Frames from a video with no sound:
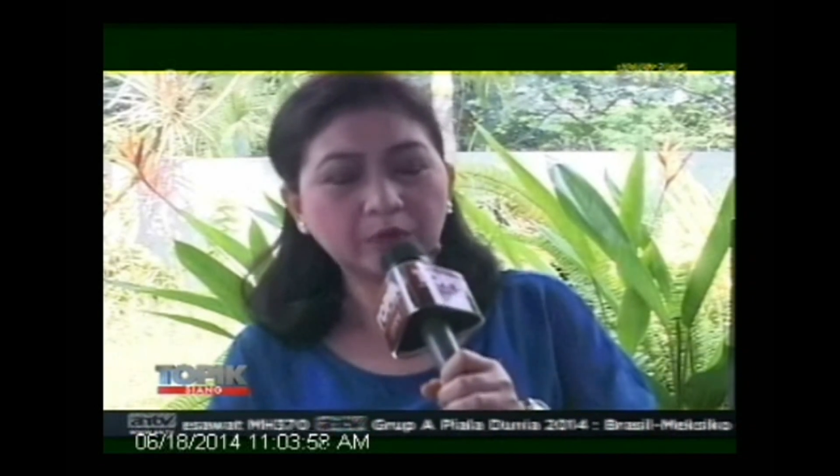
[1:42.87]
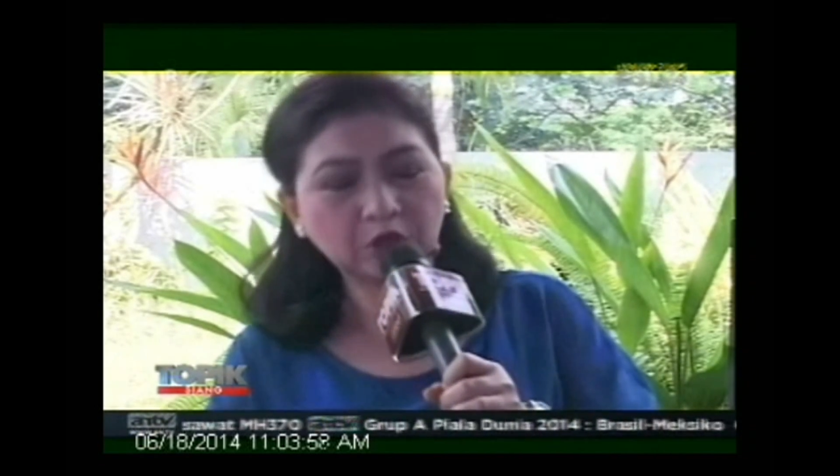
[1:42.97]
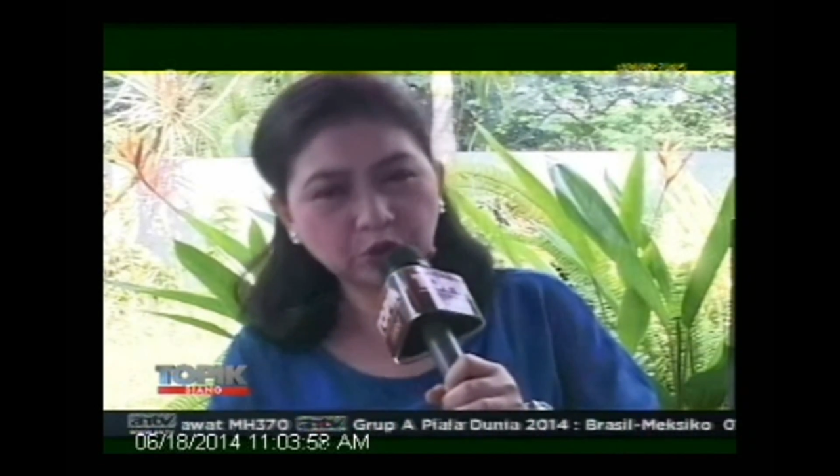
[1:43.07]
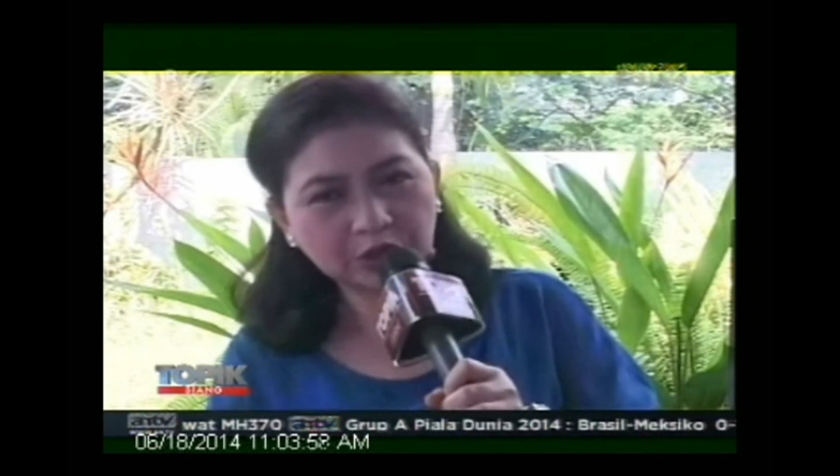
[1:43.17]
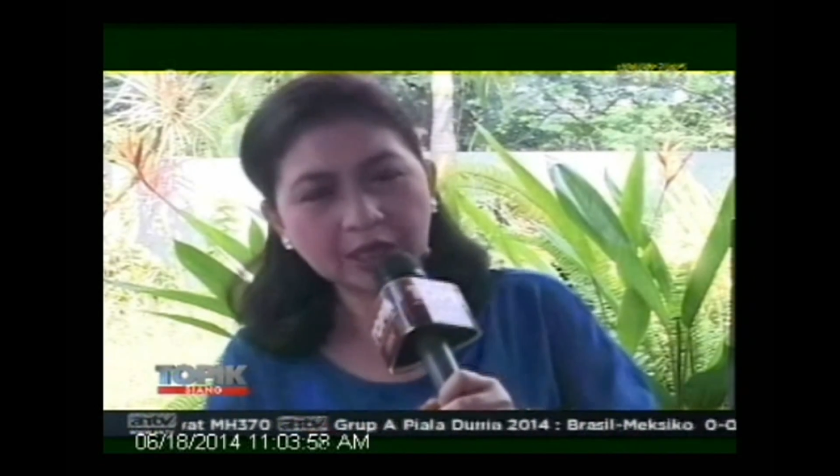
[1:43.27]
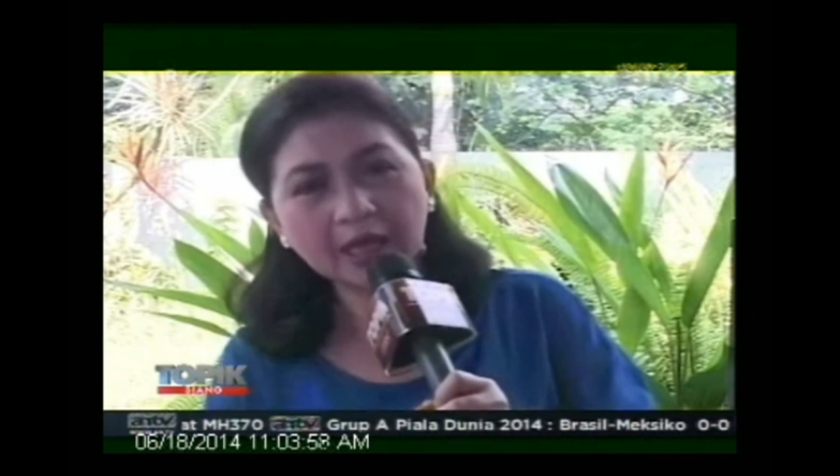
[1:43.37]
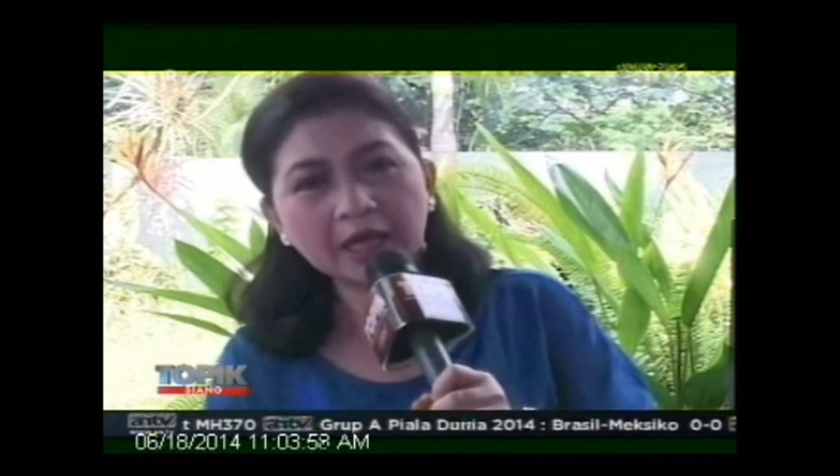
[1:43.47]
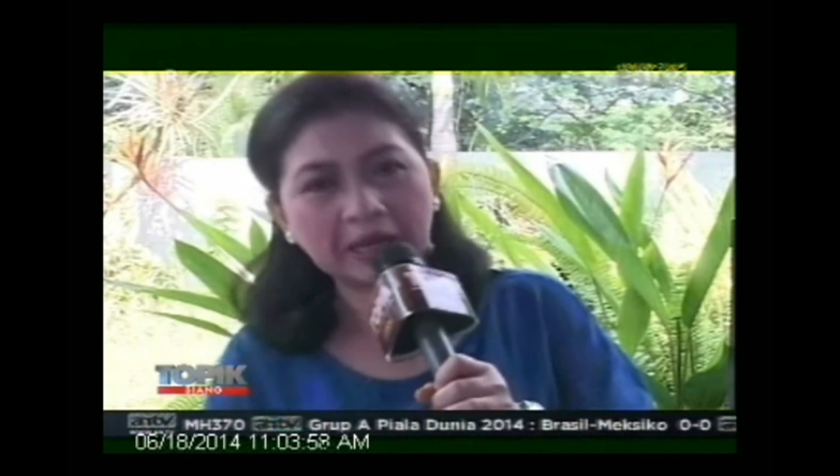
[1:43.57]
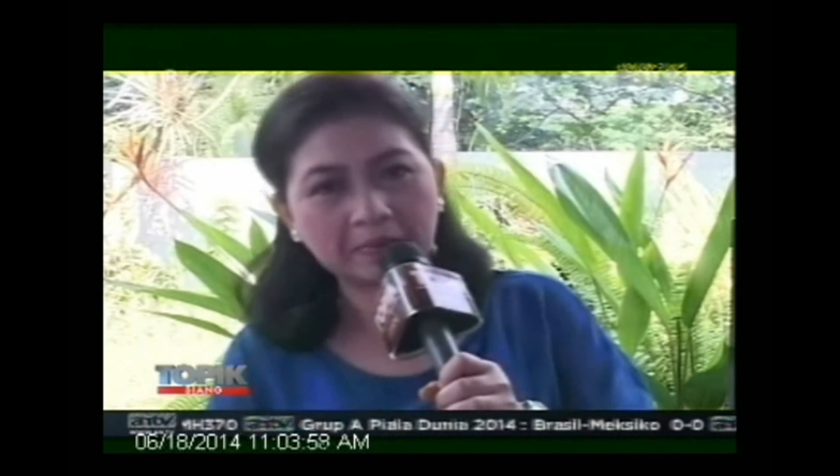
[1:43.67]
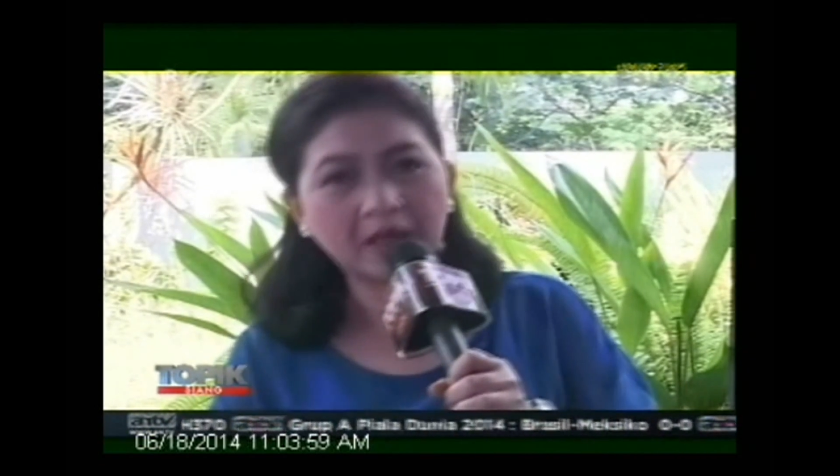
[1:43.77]

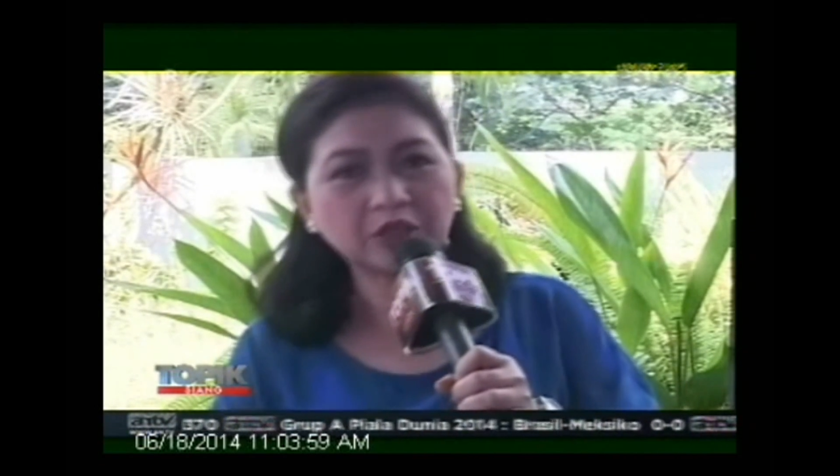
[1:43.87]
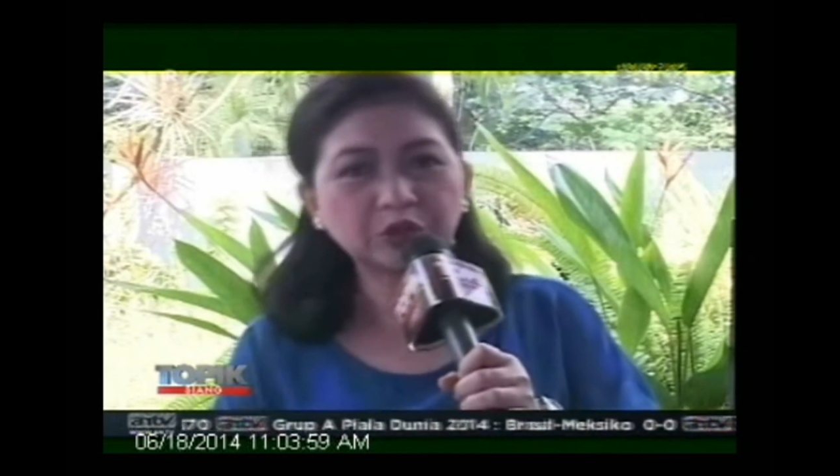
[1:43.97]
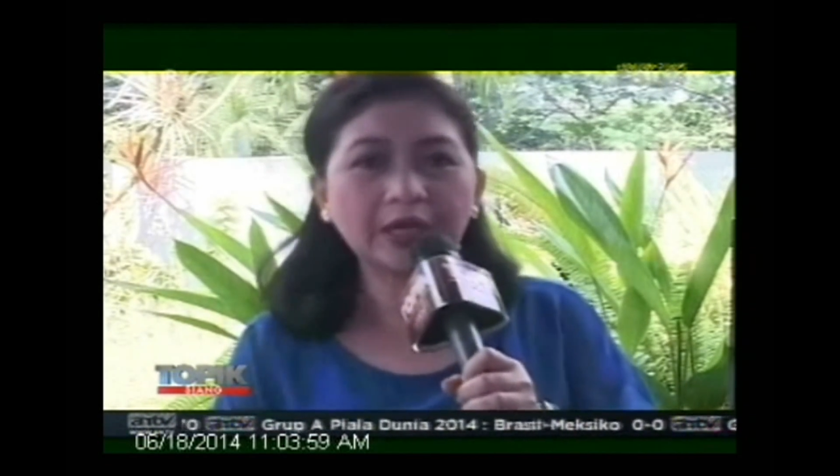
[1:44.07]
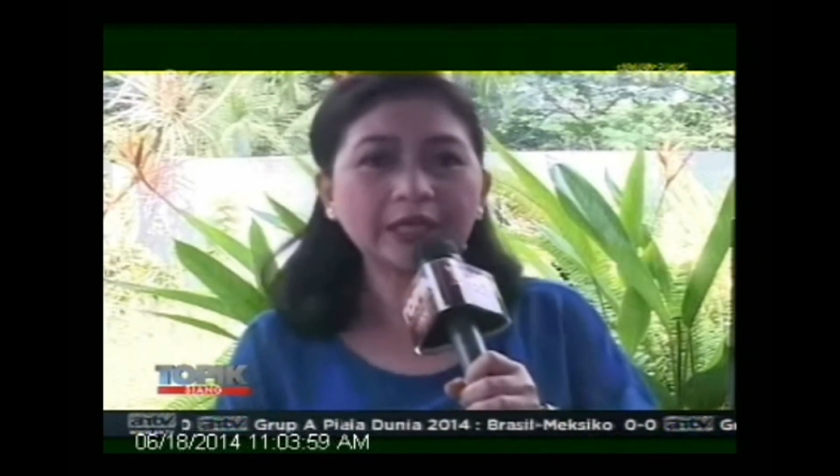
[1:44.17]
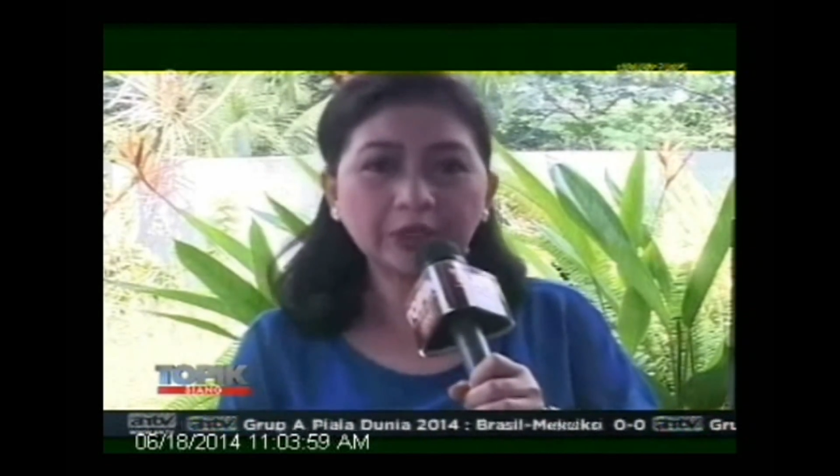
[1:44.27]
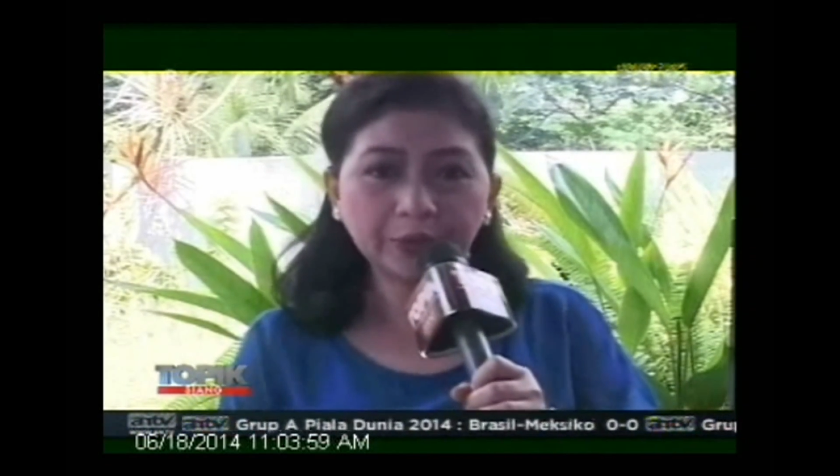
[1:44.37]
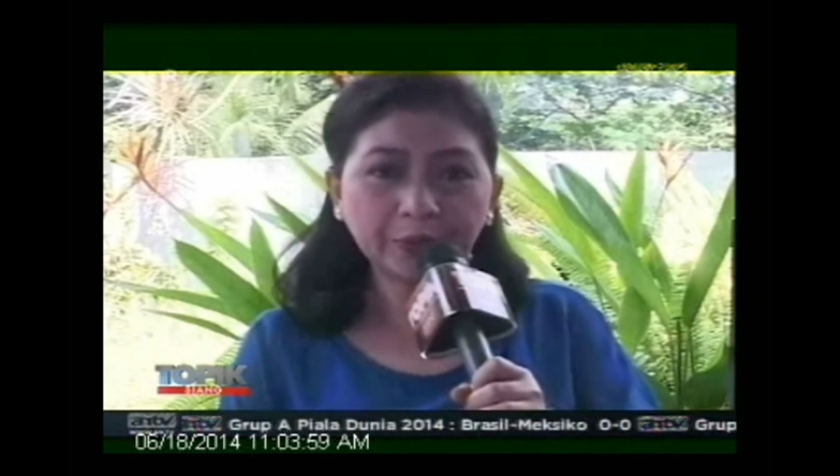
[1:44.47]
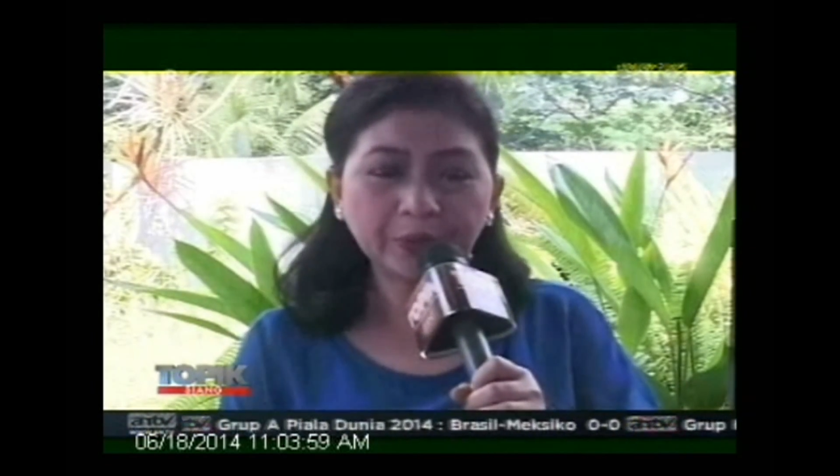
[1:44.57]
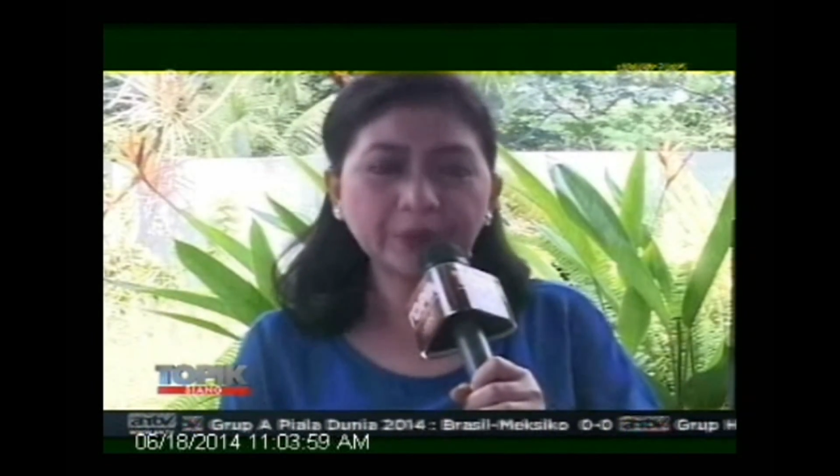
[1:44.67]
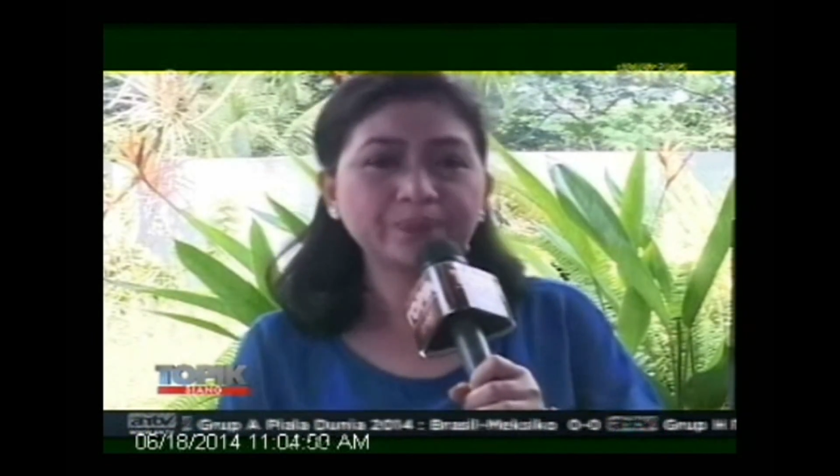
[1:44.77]
berikutnya nambah juga
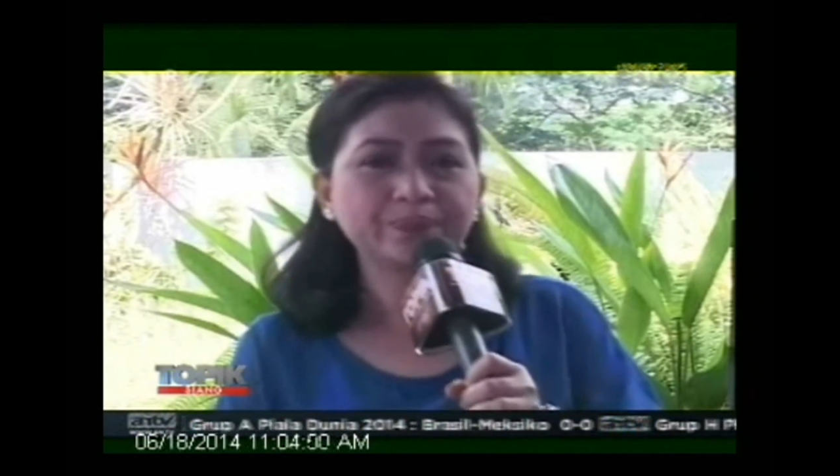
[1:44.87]
IO.